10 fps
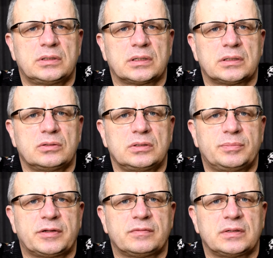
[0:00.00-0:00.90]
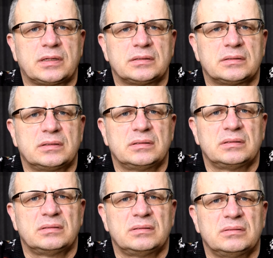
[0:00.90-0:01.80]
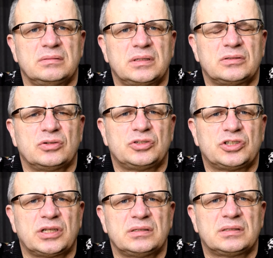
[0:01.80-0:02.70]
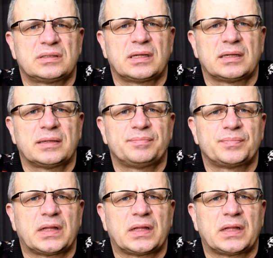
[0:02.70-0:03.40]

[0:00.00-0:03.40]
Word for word: kategorii prawa jazdy jest dość częsta,